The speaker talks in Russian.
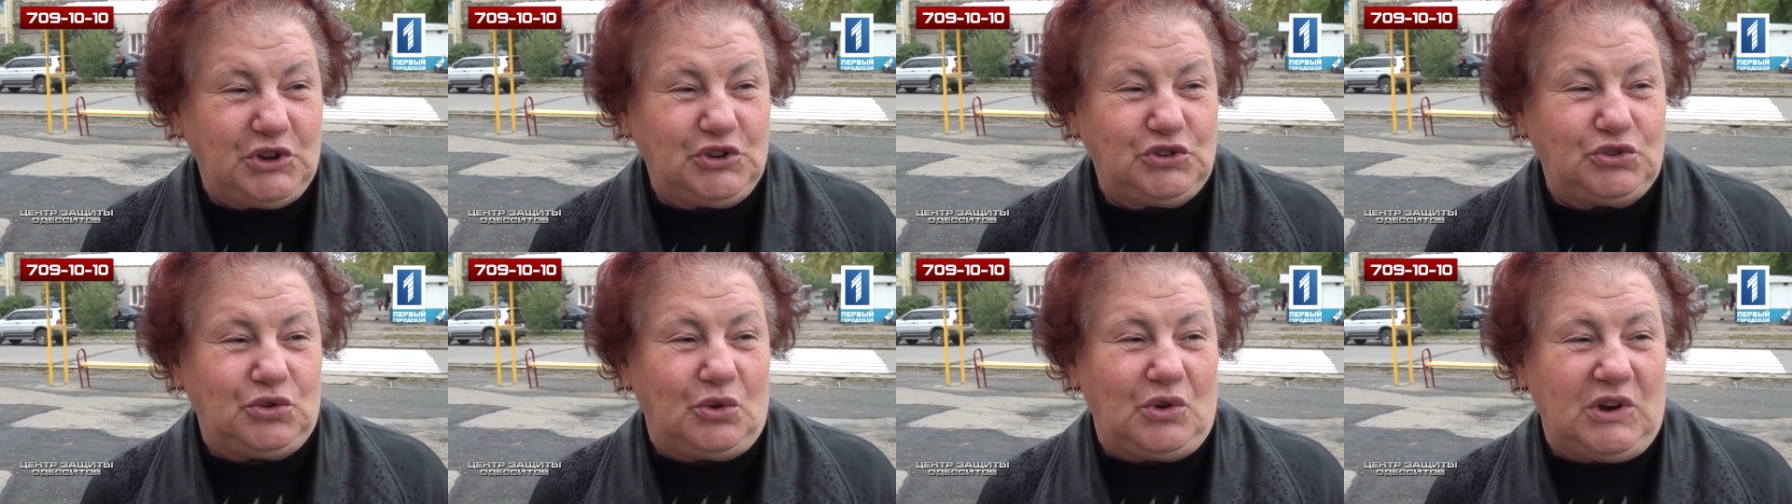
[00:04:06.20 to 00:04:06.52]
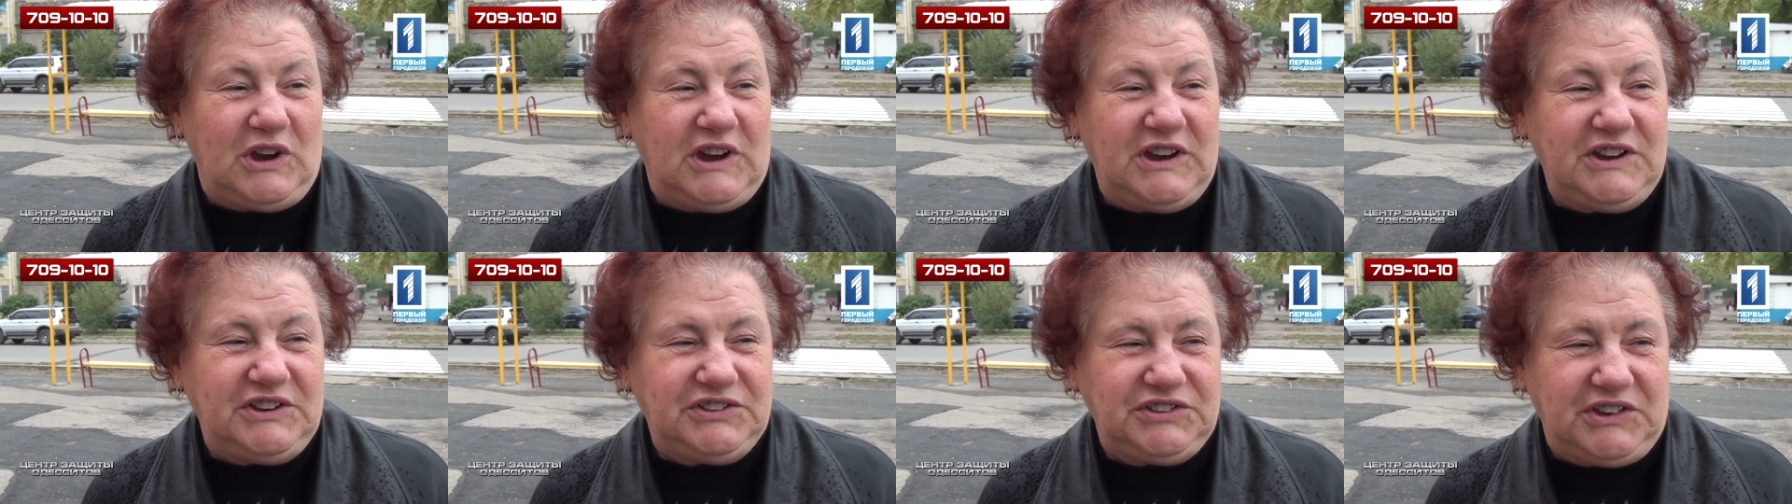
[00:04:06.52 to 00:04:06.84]
что
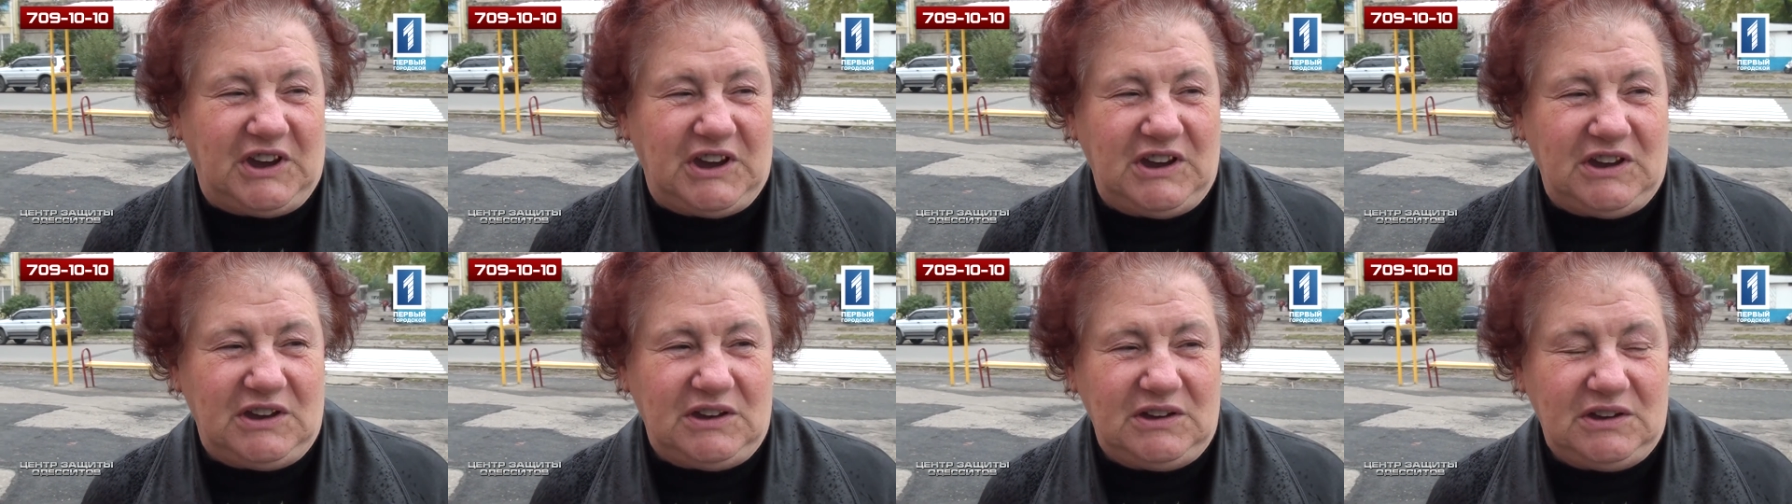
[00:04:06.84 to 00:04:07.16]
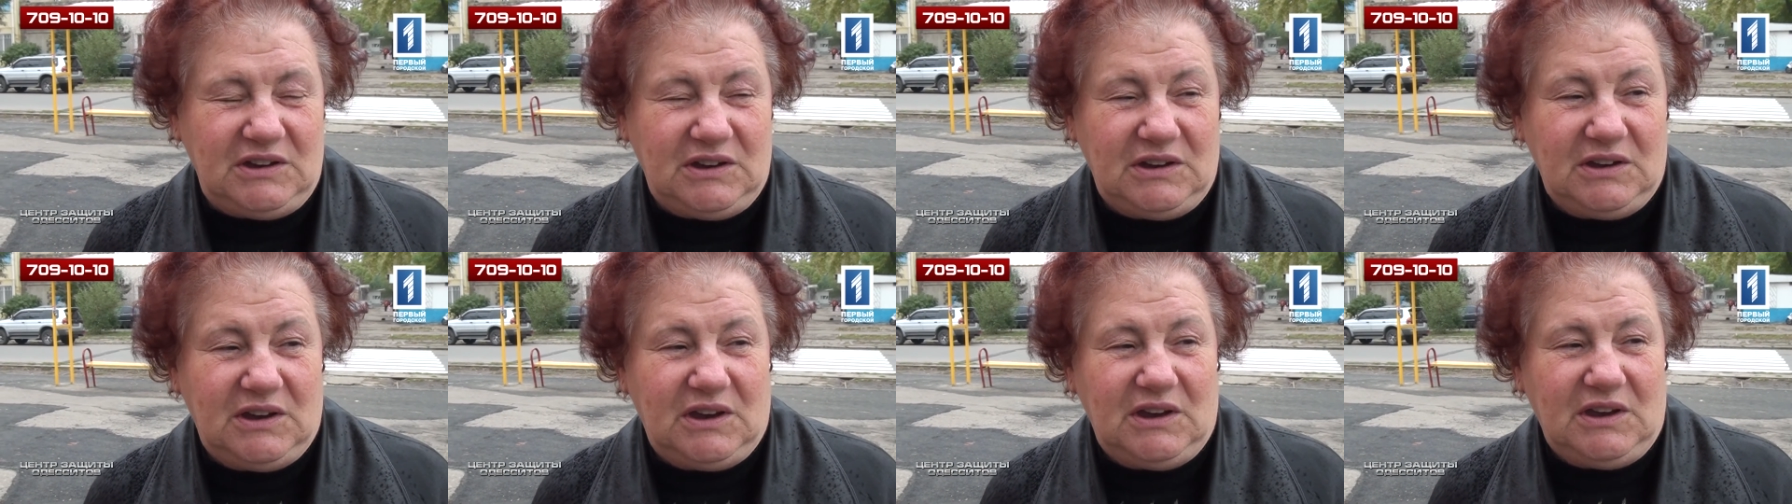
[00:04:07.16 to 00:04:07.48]
это
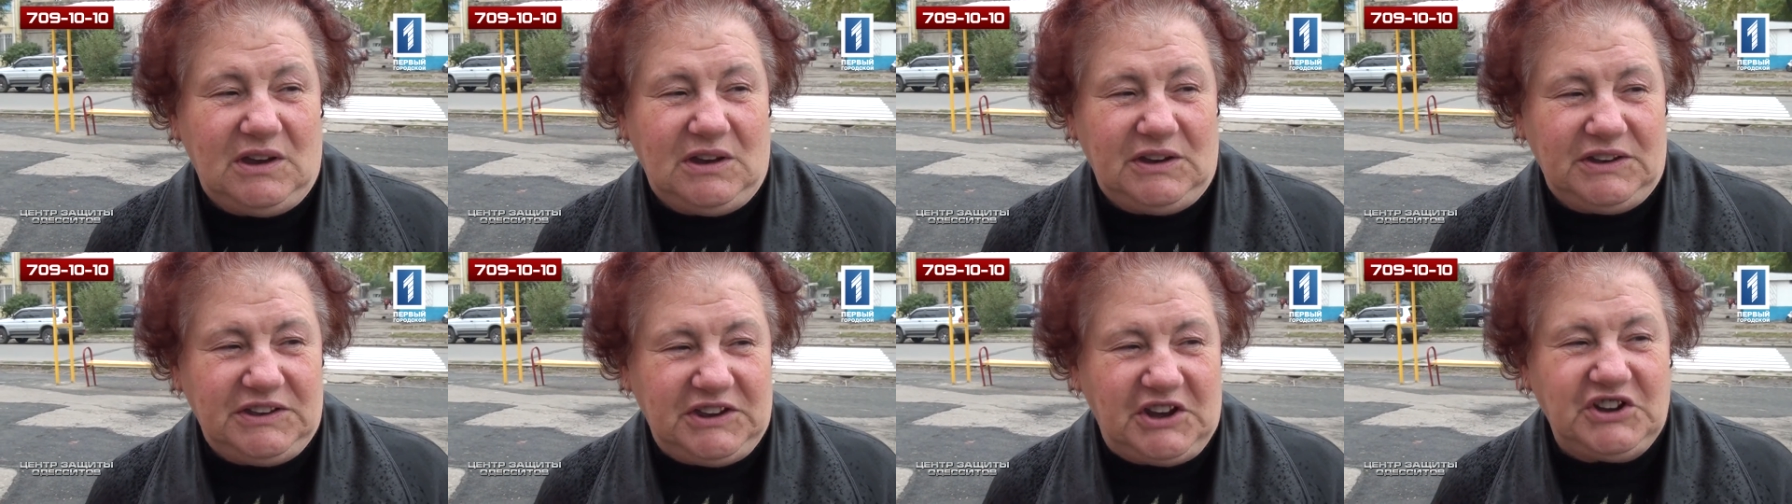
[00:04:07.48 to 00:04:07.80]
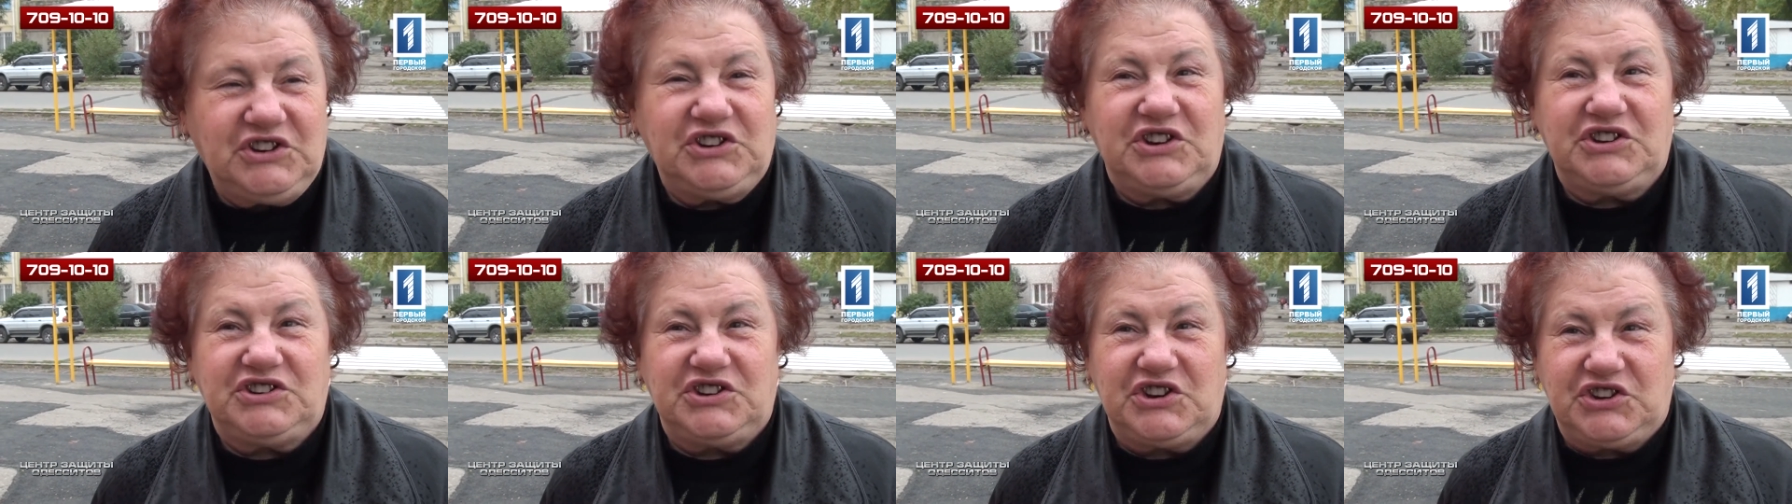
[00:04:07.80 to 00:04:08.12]

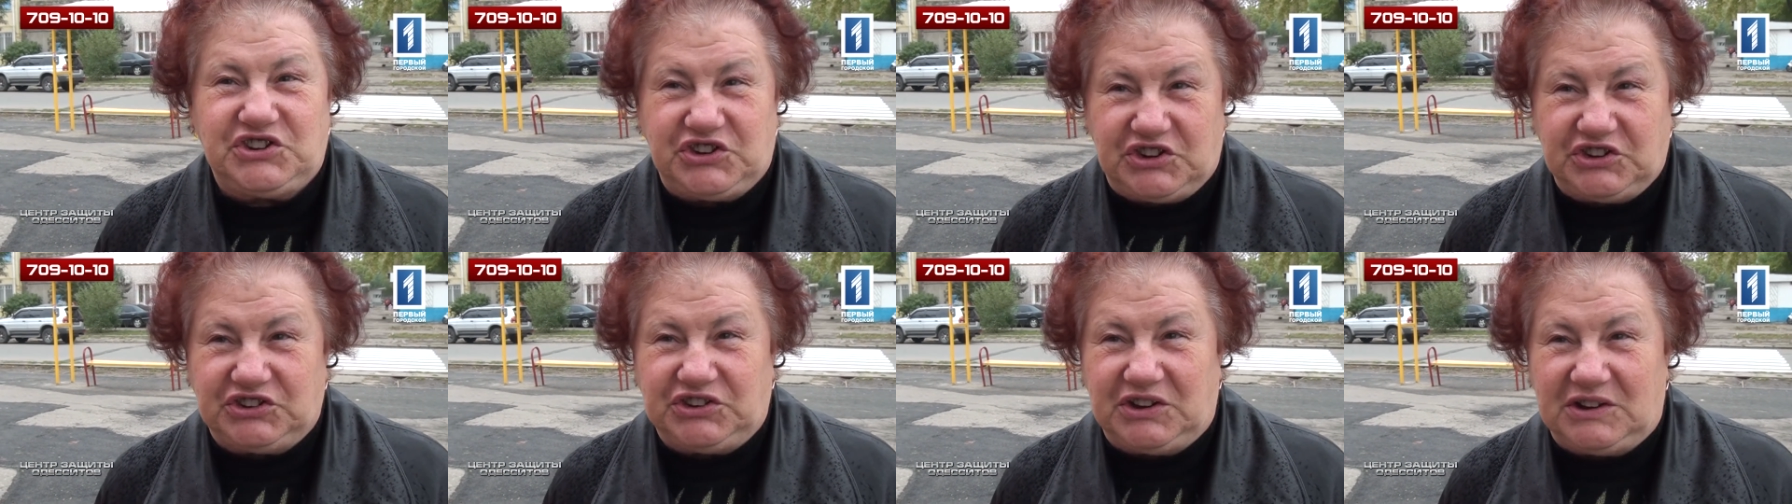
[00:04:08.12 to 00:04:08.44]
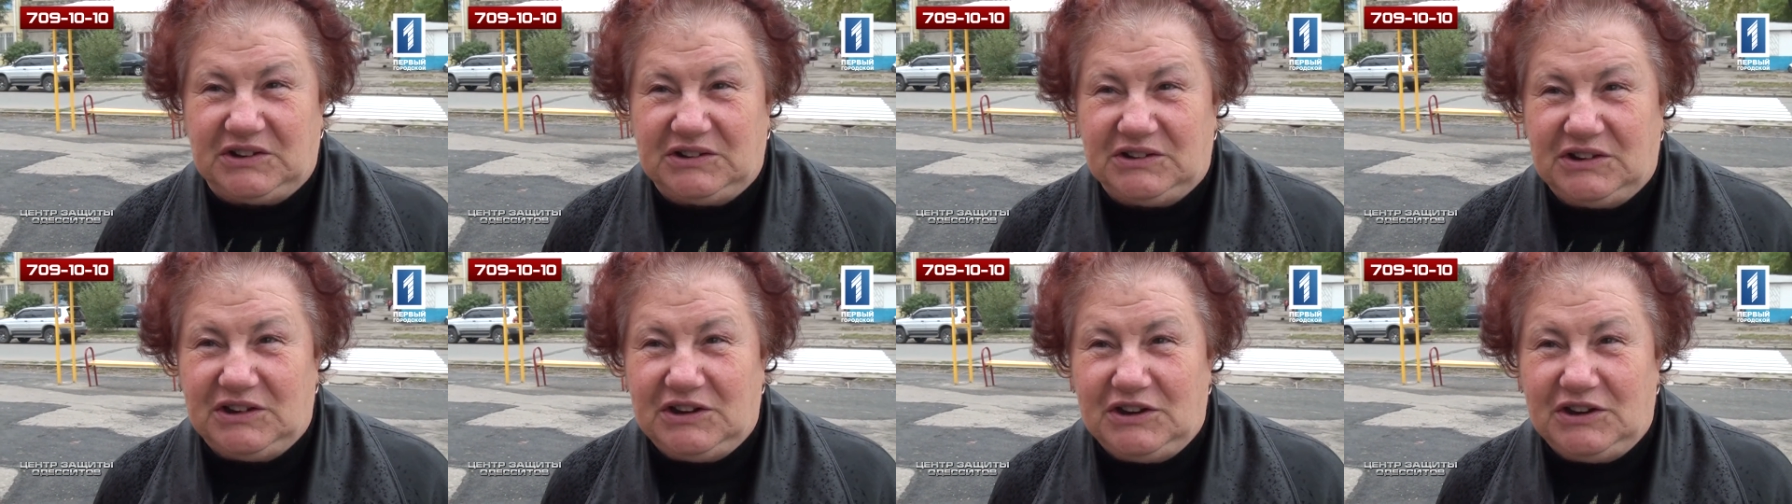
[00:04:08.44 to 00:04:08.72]
наша защита,